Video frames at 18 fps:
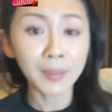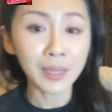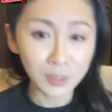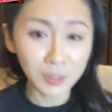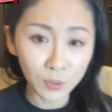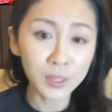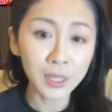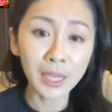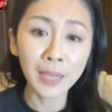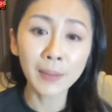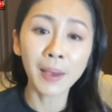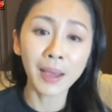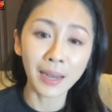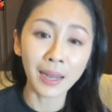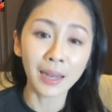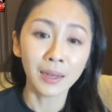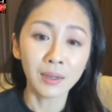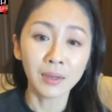มีชูชีพ
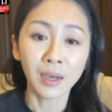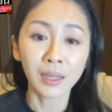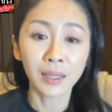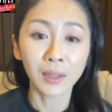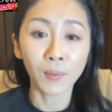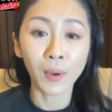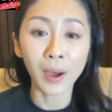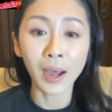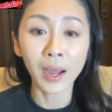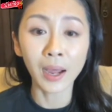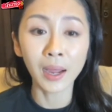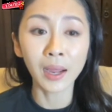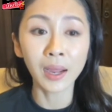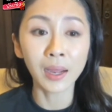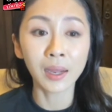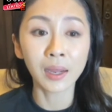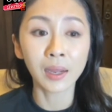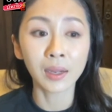ค่ะในเรือแต่ว่า
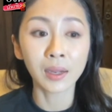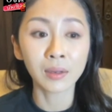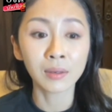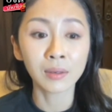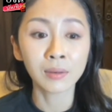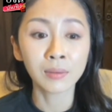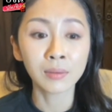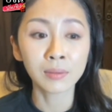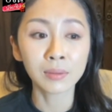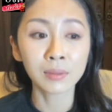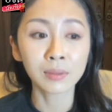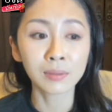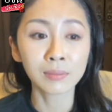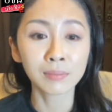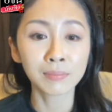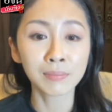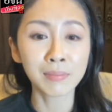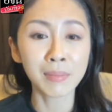
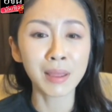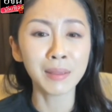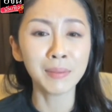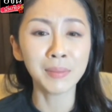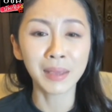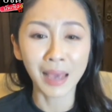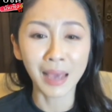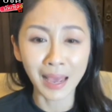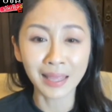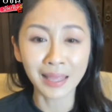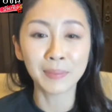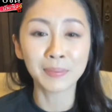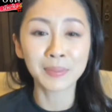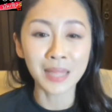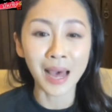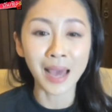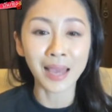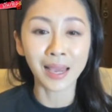ไม่มีใครห
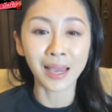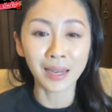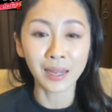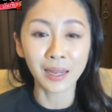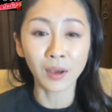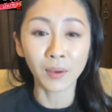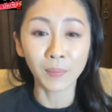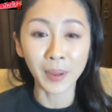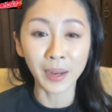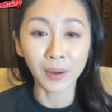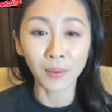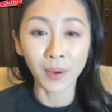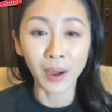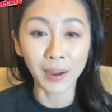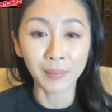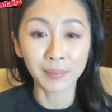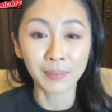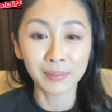ยิบใส่อันนี้ก็เป็น
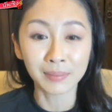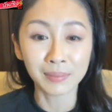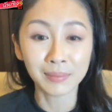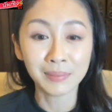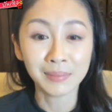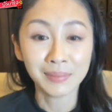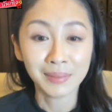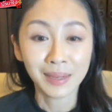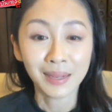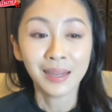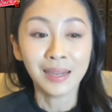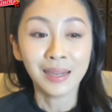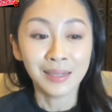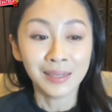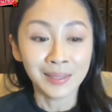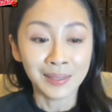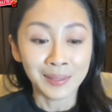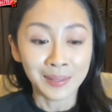ความ
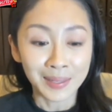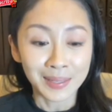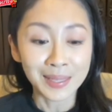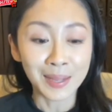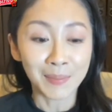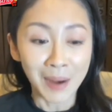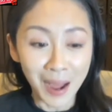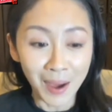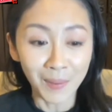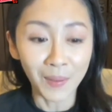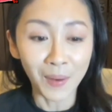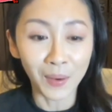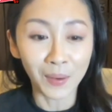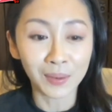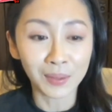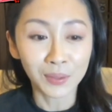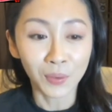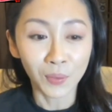สะเพร่าข
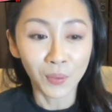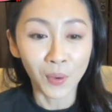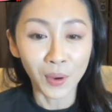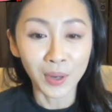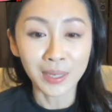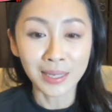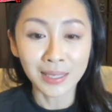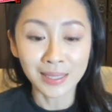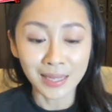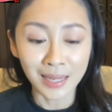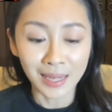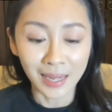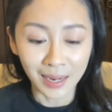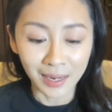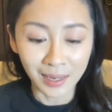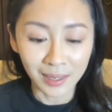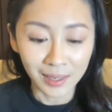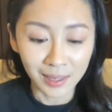องทุกคนจริ
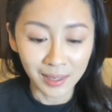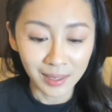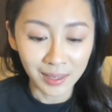งๆอ่ะ